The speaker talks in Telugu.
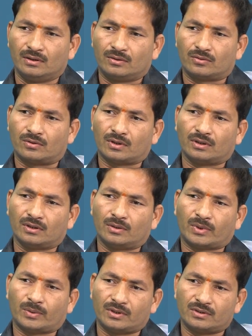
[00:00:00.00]
టోటల్గా
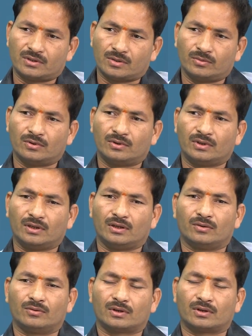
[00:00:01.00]
ప్రపంచంలోనే
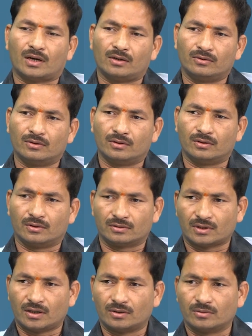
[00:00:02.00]
ఒక నాలుగో
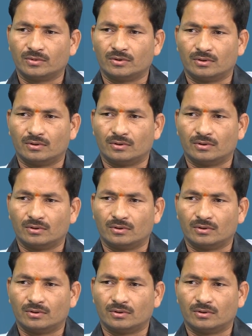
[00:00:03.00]
స్థానంలో